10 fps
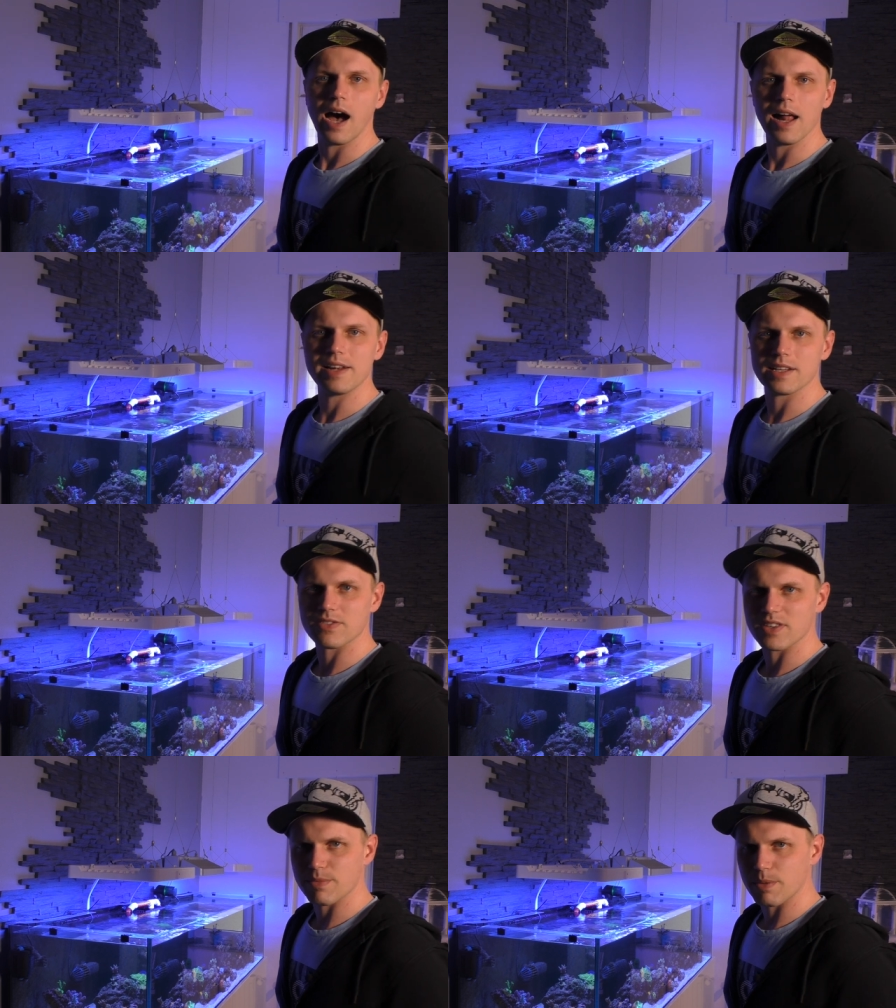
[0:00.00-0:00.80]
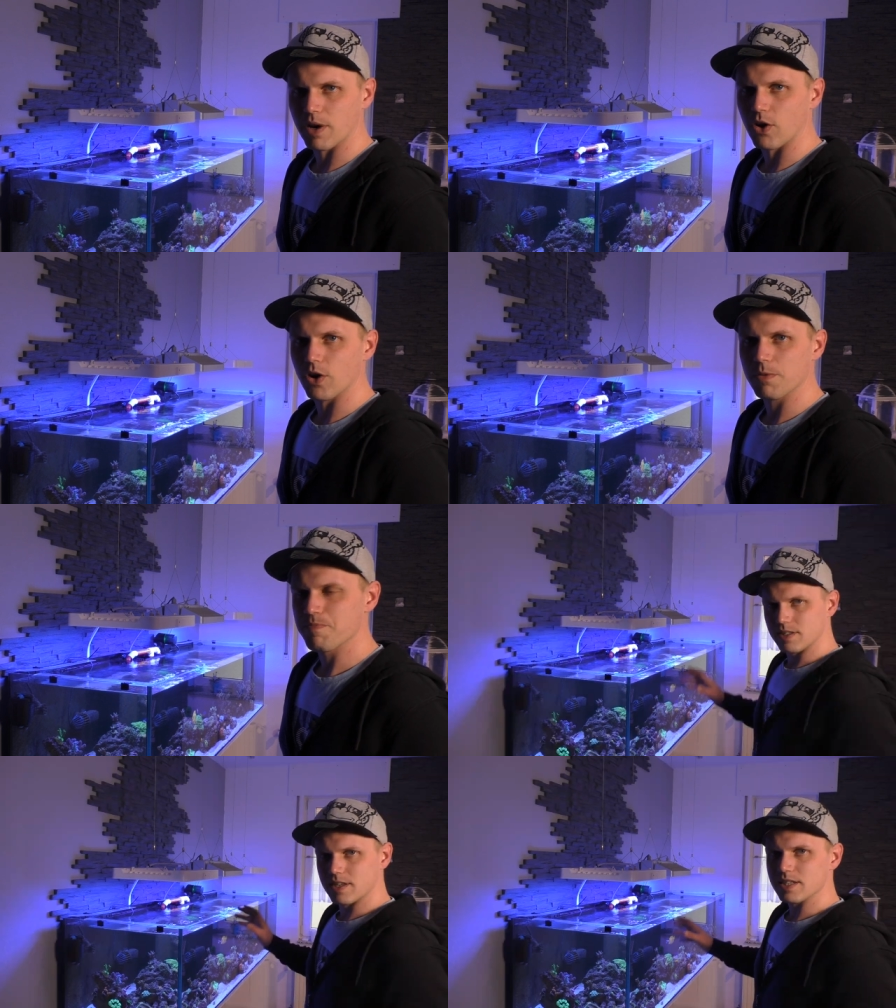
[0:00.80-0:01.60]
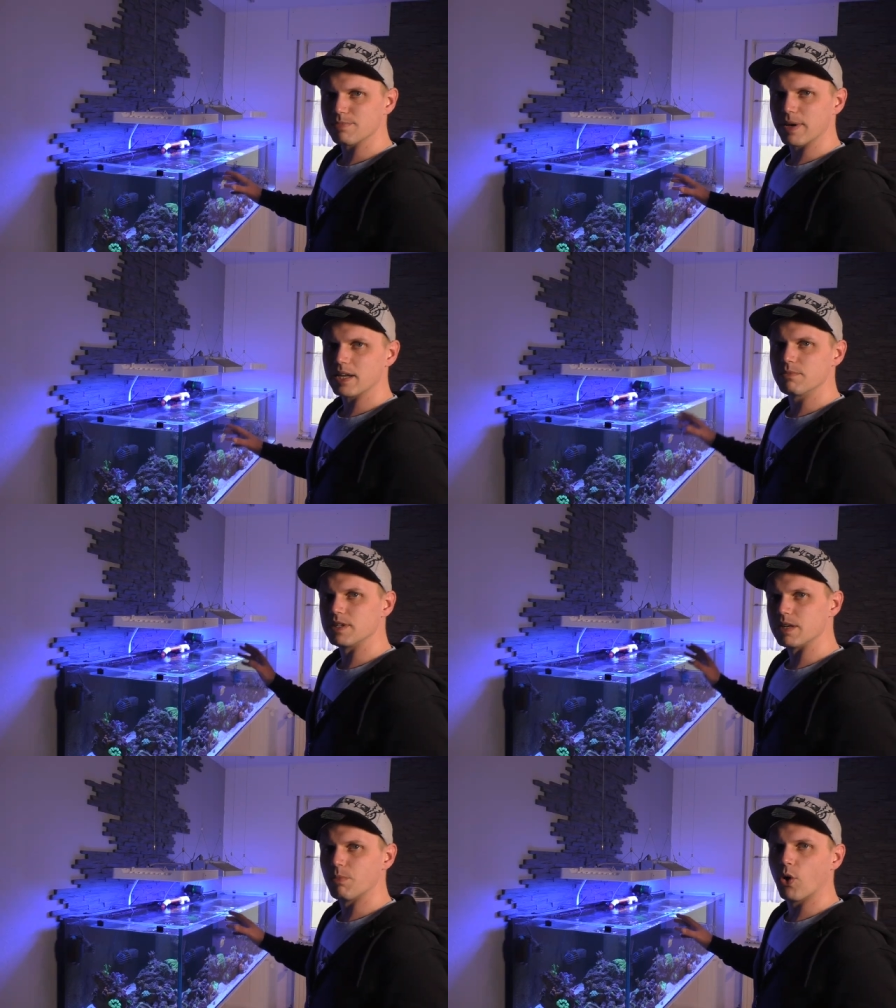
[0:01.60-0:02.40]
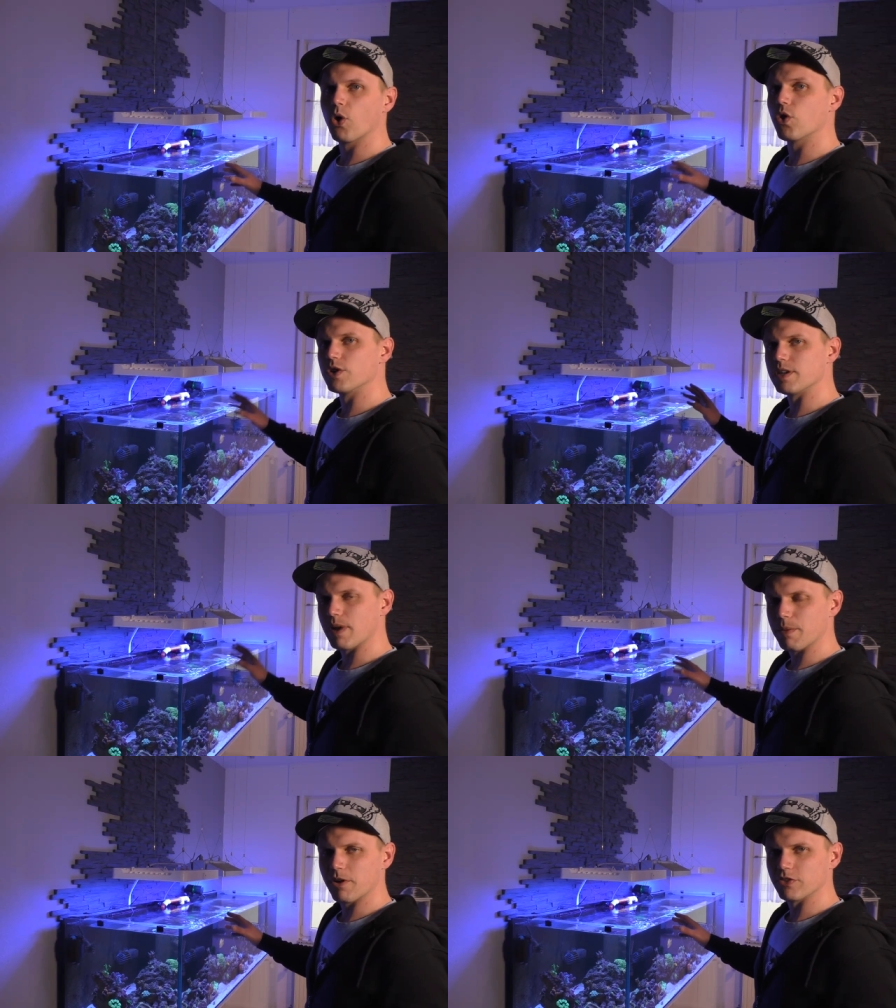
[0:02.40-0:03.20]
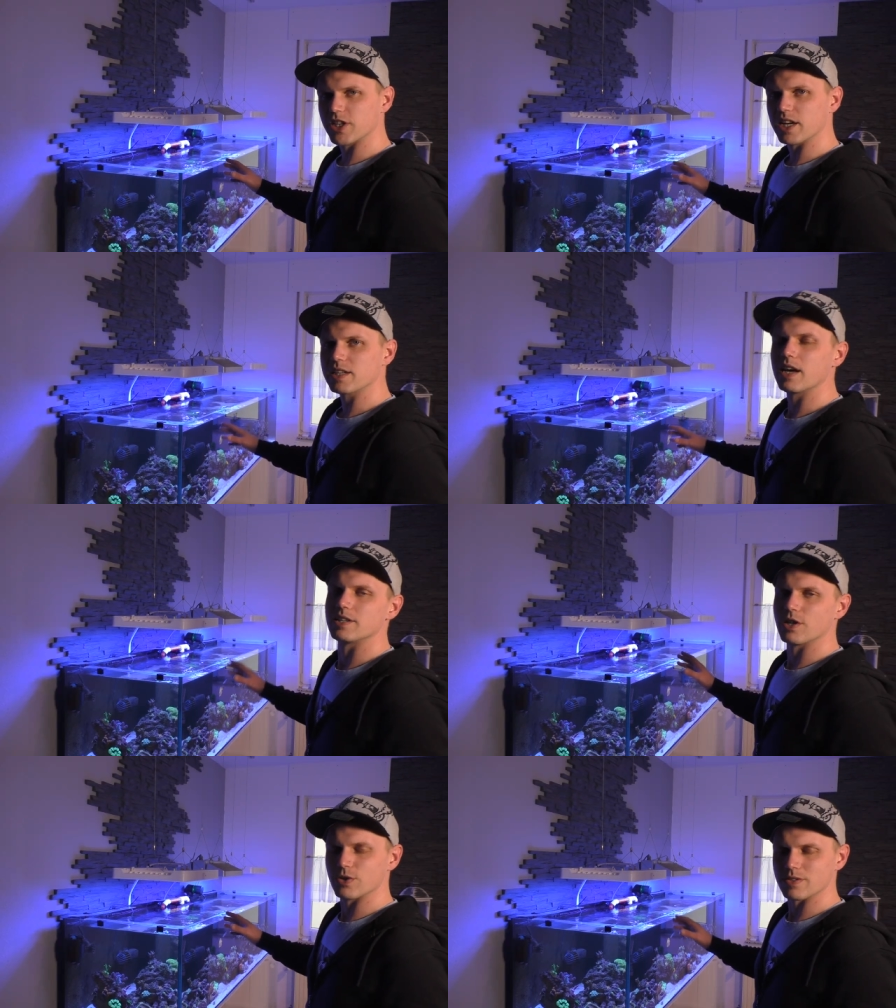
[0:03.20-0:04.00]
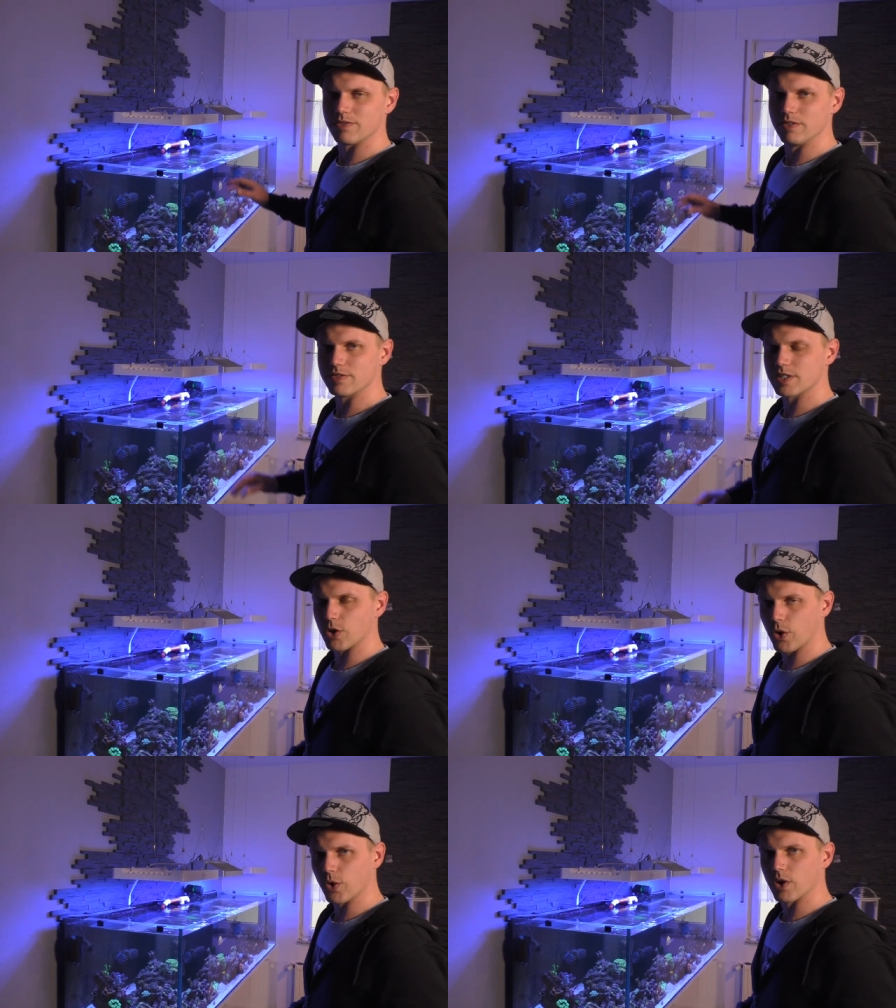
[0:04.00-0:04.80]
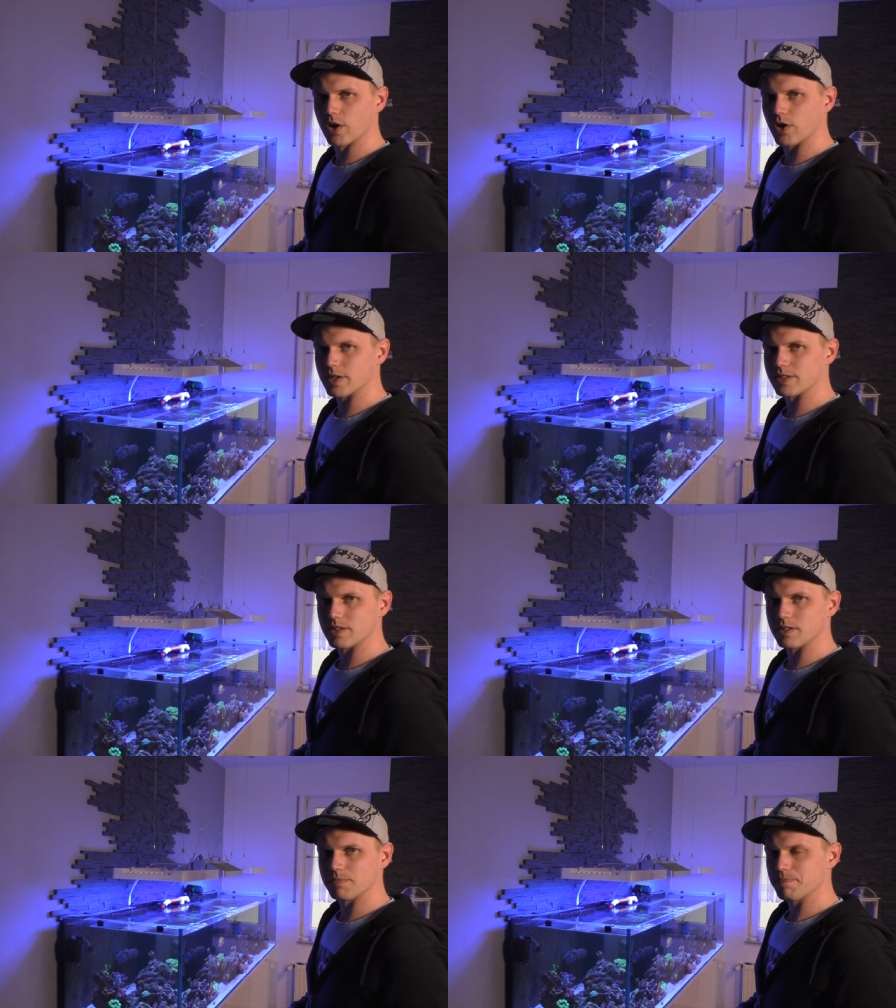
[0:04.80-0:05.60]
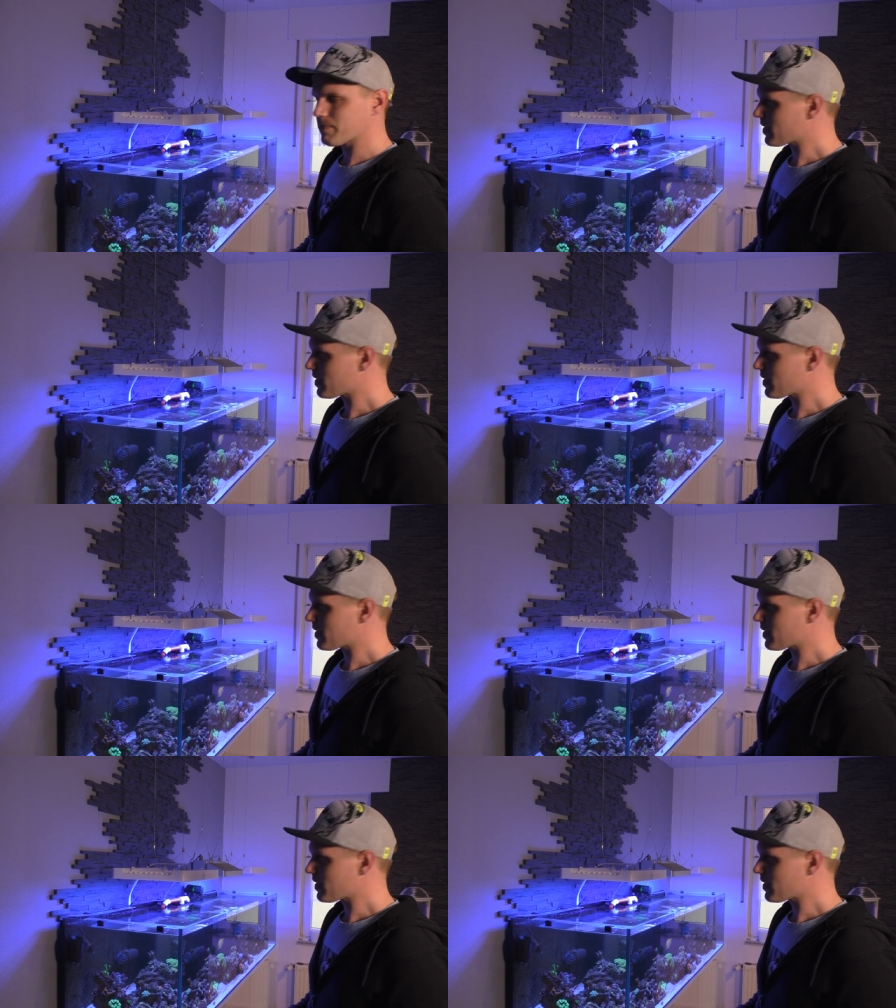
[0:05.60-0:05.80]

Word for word: All das, was man braucht. Das Becken mit den Bohrungen und dem Ablaufschacht hat 1050 Euro gekostet.